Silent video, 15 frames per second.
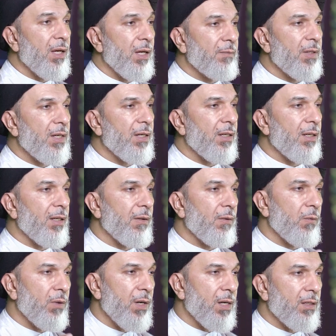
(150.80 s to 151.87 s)
أباها
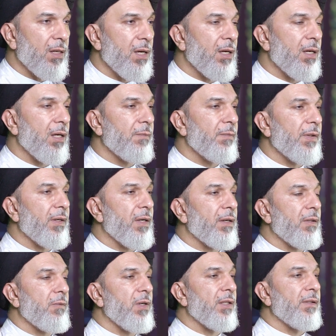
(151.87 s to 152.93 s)
وأخاها
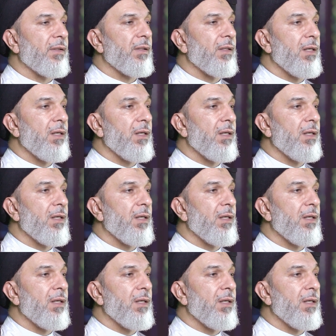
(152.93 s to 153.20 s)
بالنهروان